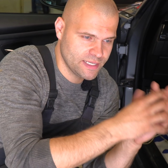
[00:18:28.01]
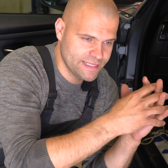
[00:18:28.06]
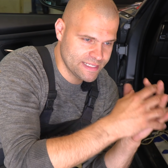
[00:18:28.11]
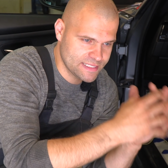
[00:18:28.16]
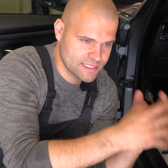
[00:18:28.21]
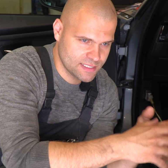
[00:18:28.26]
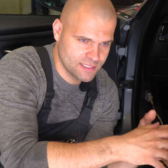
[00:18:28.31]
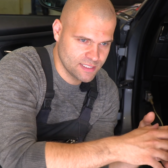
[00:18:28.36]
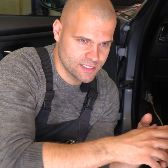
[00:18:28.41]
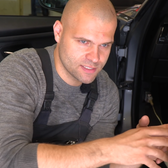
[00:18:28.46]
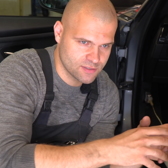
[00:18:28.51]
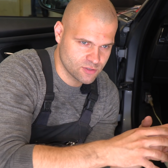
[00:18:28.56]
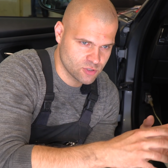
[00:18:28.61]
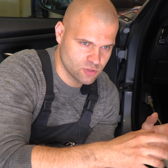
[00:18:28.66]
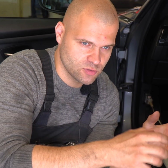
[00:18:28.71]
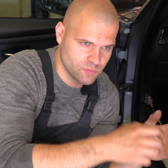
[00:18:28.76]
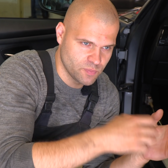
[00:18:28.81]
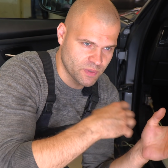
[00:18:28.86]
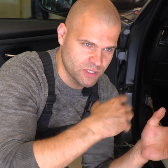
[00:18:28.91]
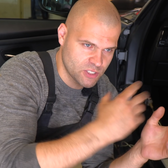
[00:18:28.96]
Я согласен,
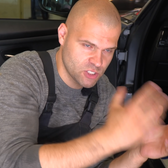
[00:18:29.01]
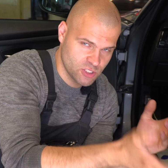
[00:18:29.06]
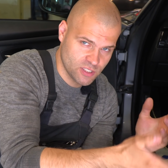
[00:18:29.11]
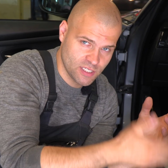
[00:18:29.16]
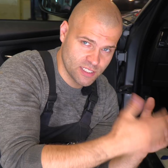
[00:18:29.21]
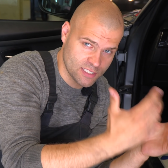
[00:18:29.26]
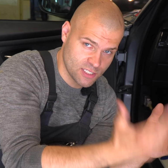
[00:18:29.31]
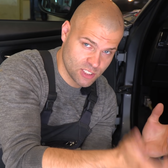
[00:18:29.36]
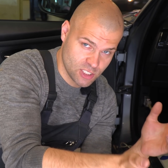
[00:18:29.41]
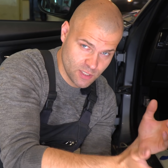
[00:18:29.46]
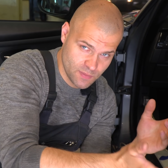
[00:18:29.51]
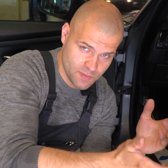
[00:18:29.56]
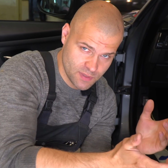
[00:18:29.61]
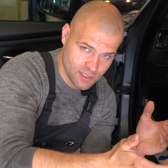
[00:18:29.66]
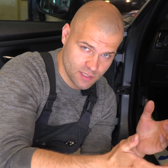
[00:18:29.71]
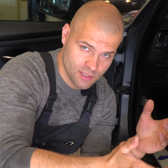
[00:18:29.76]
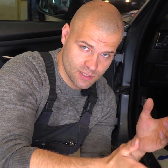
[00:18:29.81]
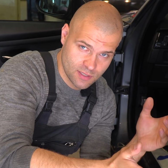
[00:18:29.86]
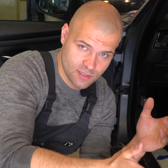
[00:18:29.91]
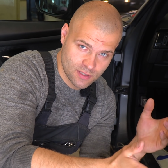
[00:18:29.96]
что прочитать ошибки